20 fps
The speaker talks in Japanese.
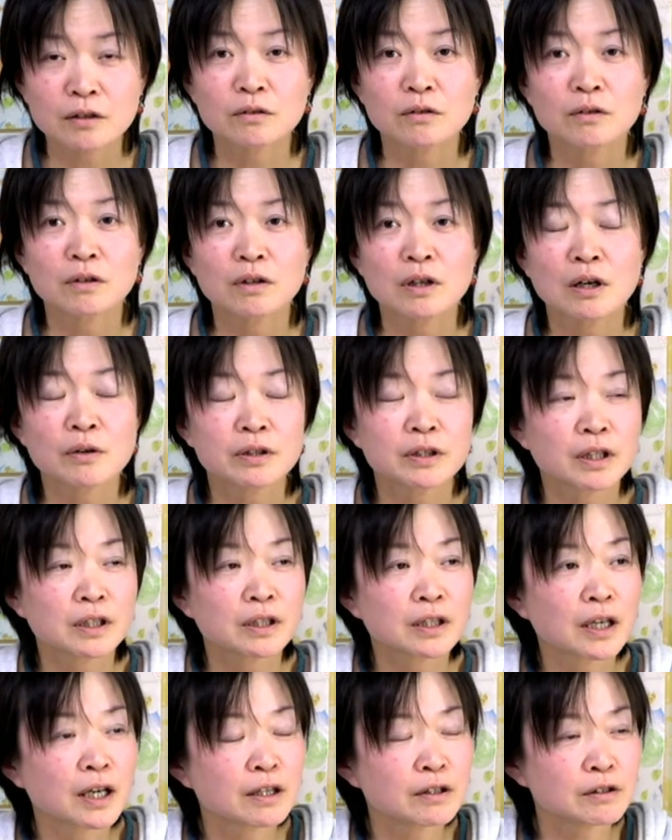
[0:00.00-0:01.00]
と青木さ
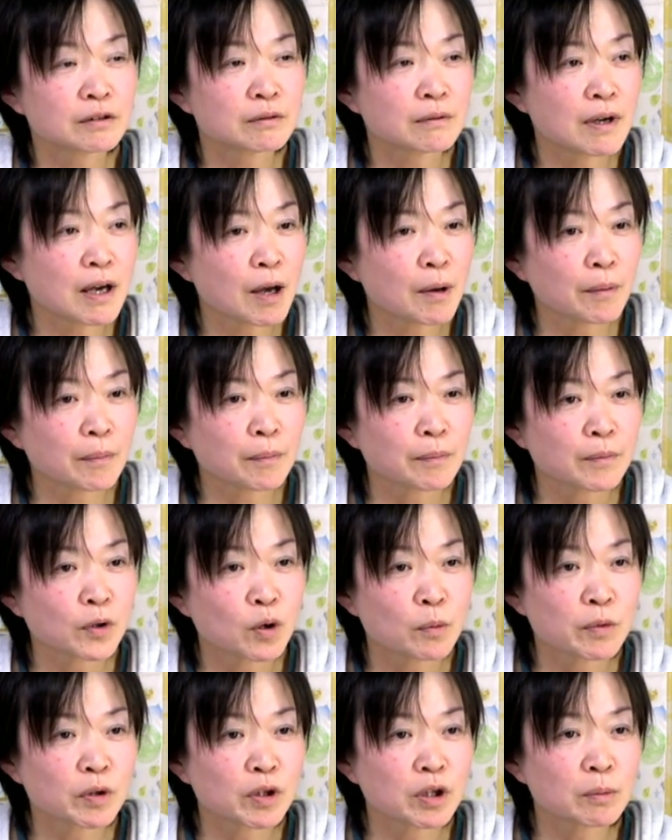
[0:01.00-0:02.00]
ん焼津は
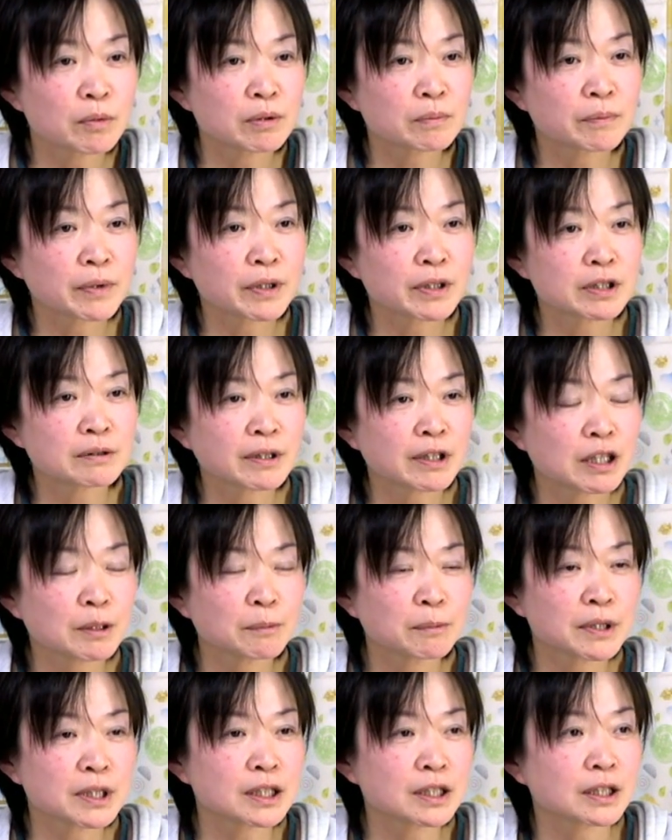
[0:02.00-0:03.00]
ゴミの分別は
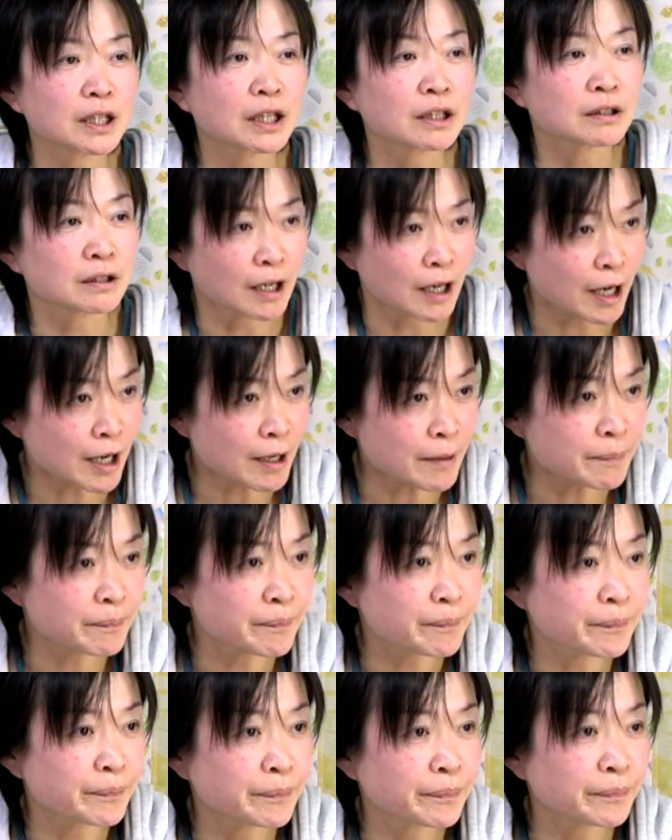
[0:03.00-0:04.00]
厳しいですか
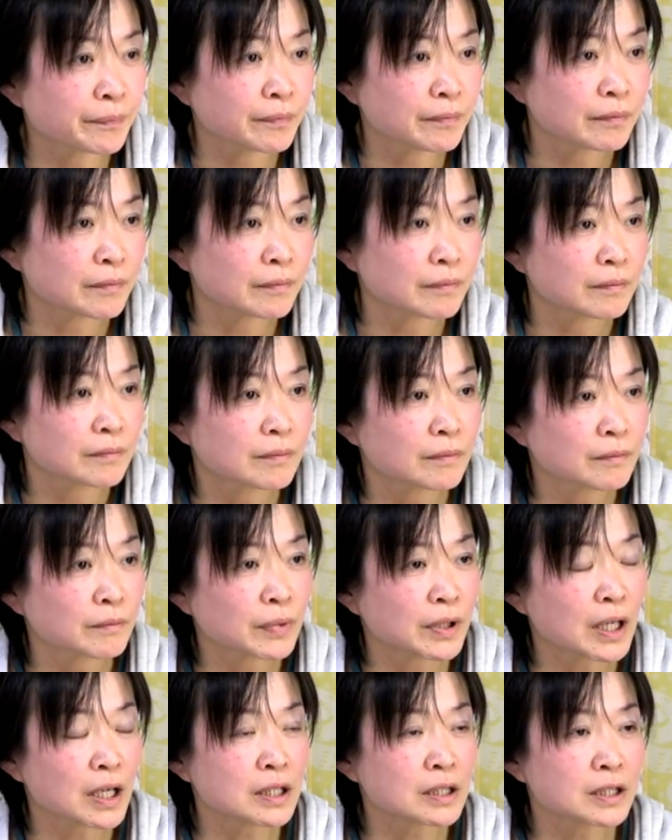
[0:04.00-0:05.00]

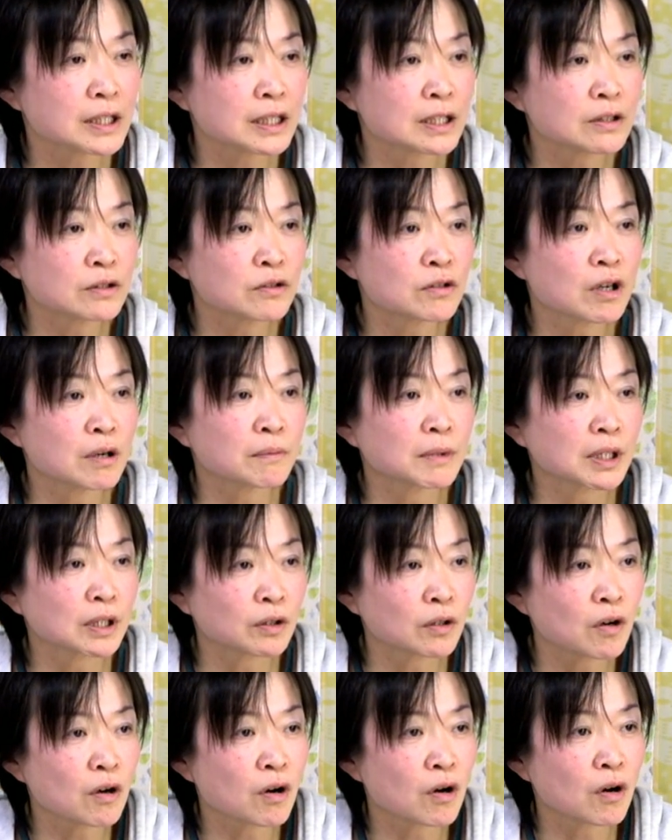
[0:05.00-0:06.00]
プラスチックゴミ
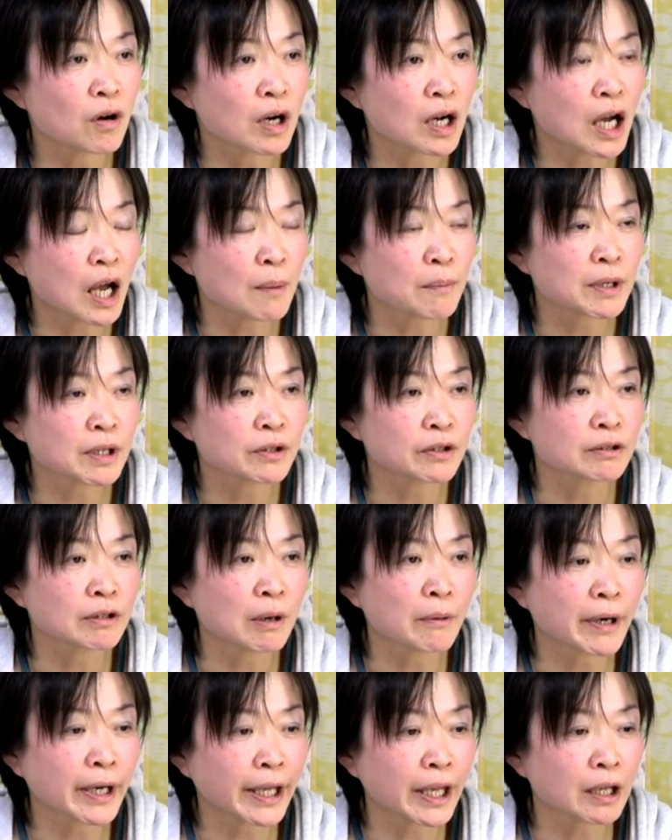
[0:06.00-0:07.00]
と紙類
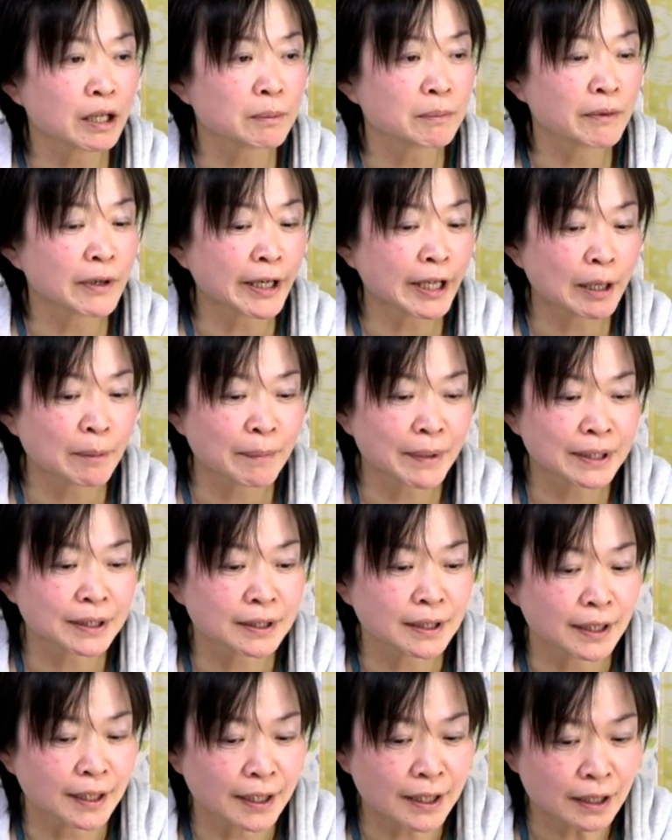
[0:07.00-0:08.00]
は分ける分けます
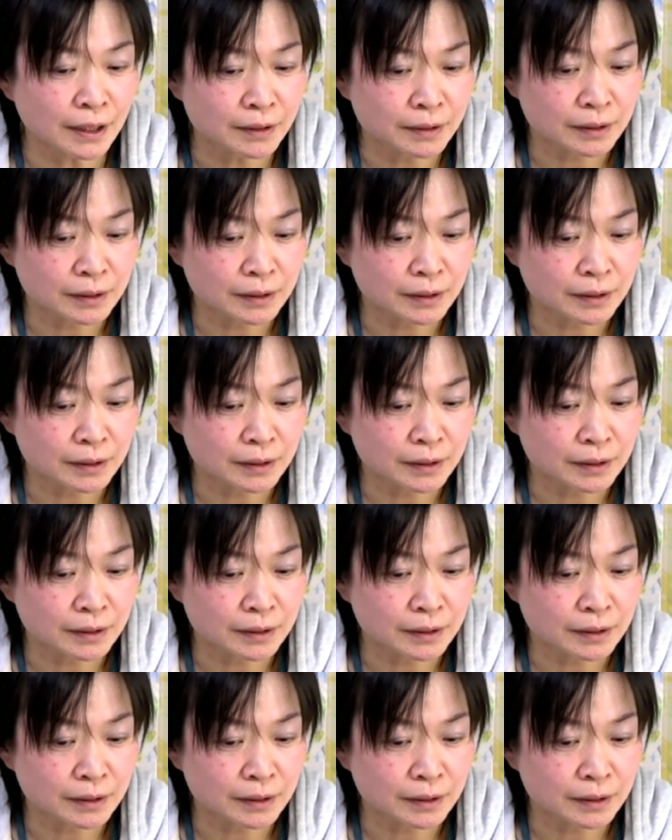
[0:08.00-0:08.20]
か